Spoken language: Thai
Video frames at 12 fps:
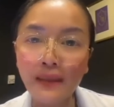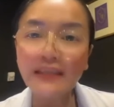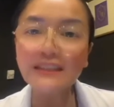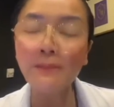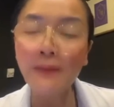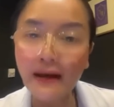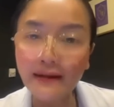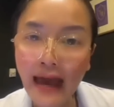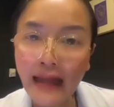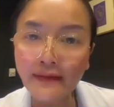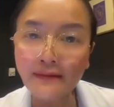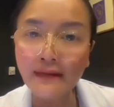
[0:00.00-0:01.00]
แกจะผลัก
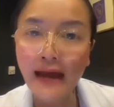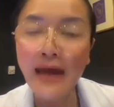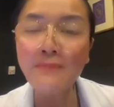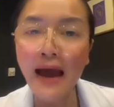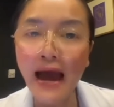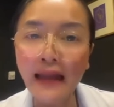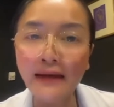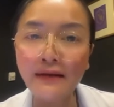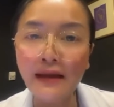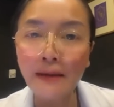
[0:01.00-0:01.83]
ดันให้ผ่าน